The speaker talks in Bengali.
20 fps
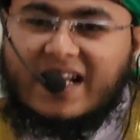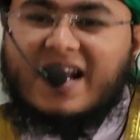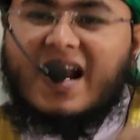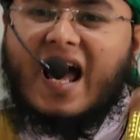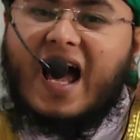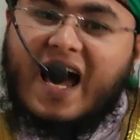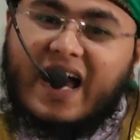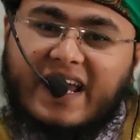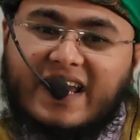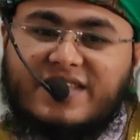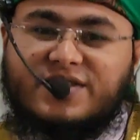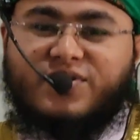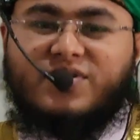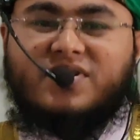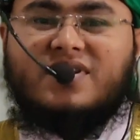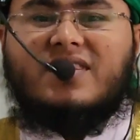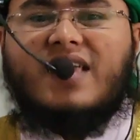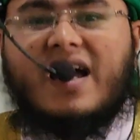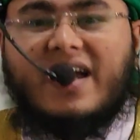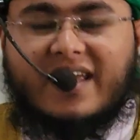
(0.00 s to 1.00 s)
মাত্রার আগে
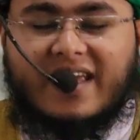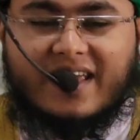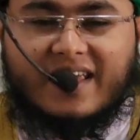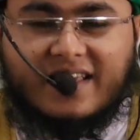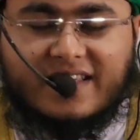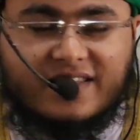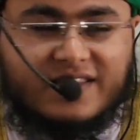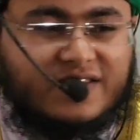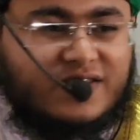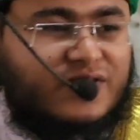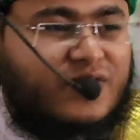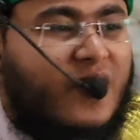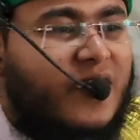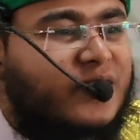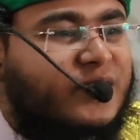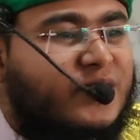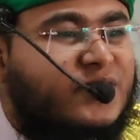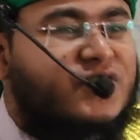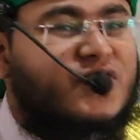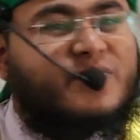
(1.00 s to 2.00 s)
যদি থাকে
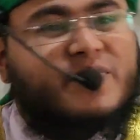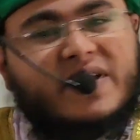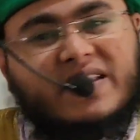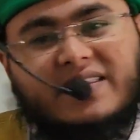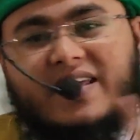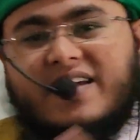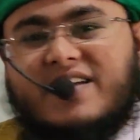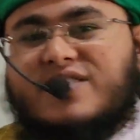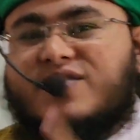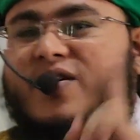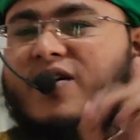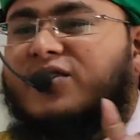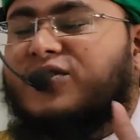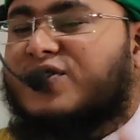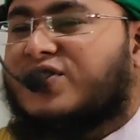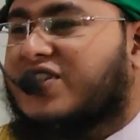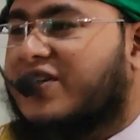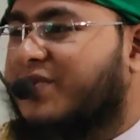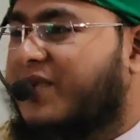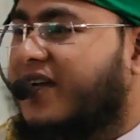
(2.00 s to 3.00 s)
ছয় দশমিক থেকে ছয়
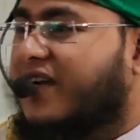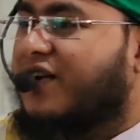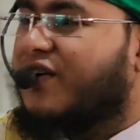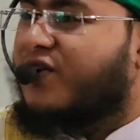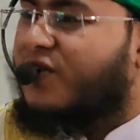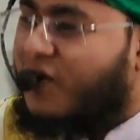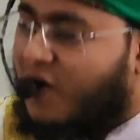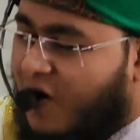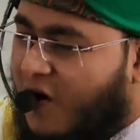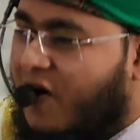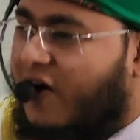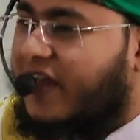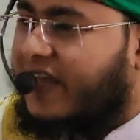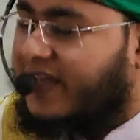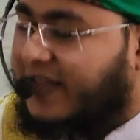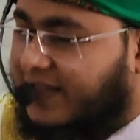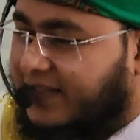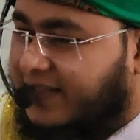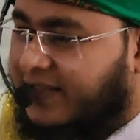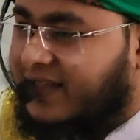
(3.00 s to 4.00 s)
দশমিক
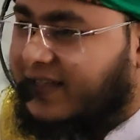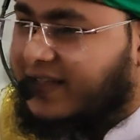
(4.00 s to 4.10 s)
নয়